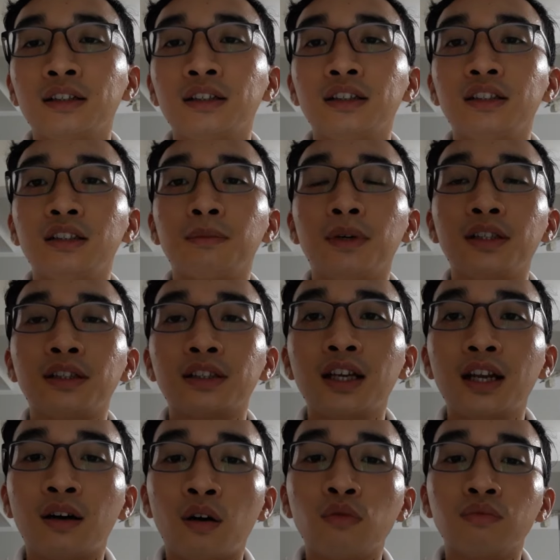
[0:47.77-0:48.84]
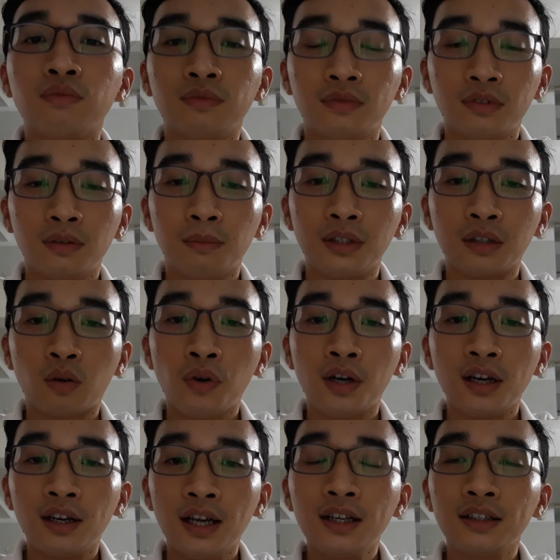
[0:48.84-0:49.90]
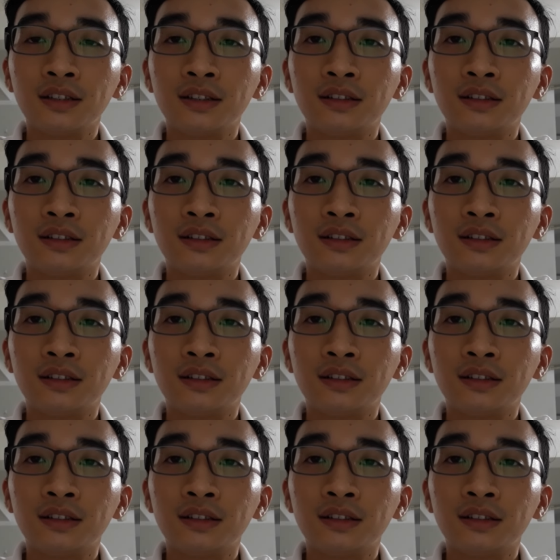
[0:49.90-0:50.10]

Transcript: Thì mình tên là Hùng, mình quê ở Đắk Lắk.